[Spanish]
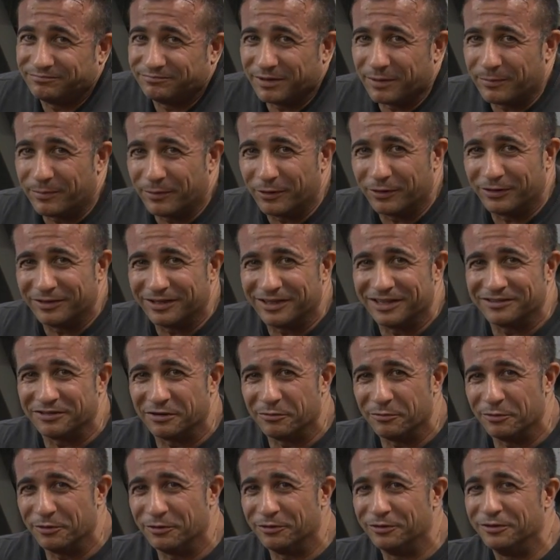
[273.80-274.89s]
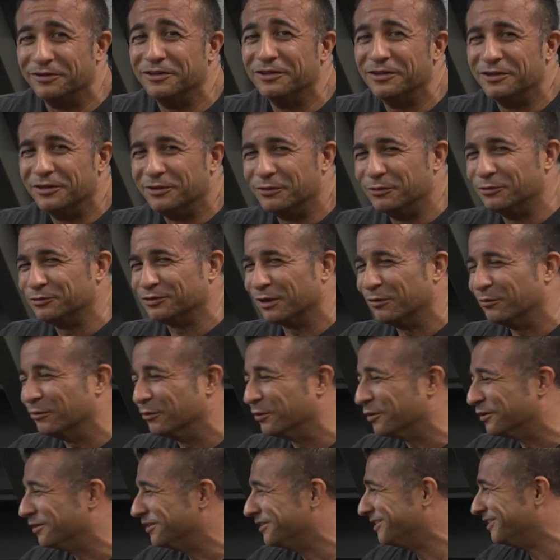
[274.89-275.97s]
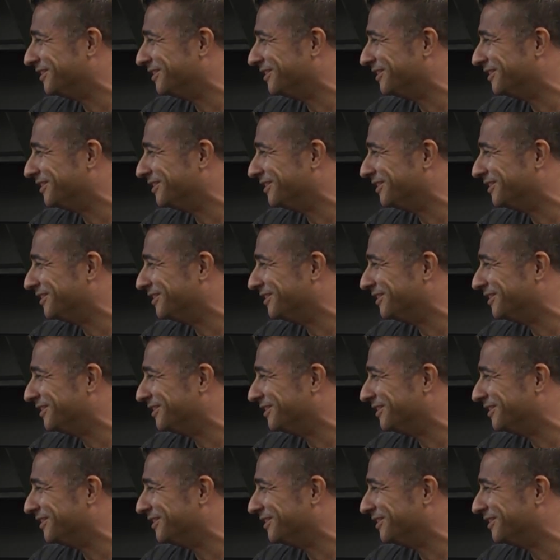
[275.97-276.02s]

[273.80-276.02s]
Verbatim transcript: espero que te haya servido. Un saludo.